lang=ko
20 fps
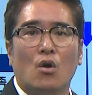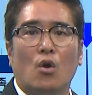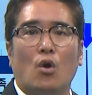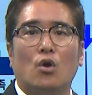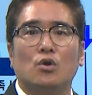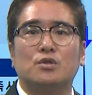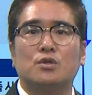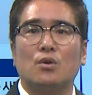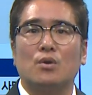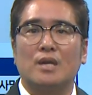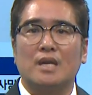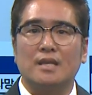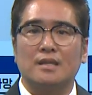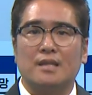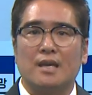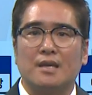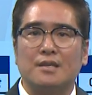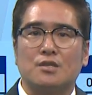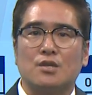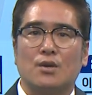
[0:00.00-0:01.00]
어떻게
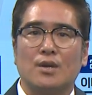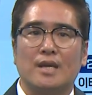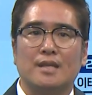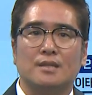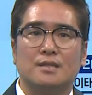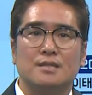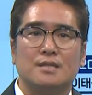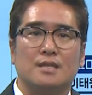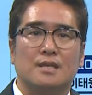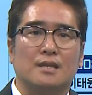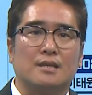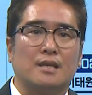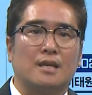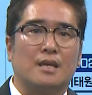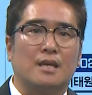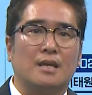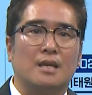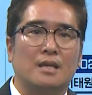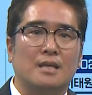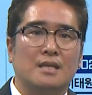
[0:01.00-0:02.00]
대처했는지에
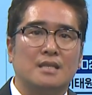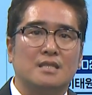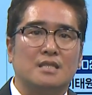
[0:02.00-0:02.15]
대해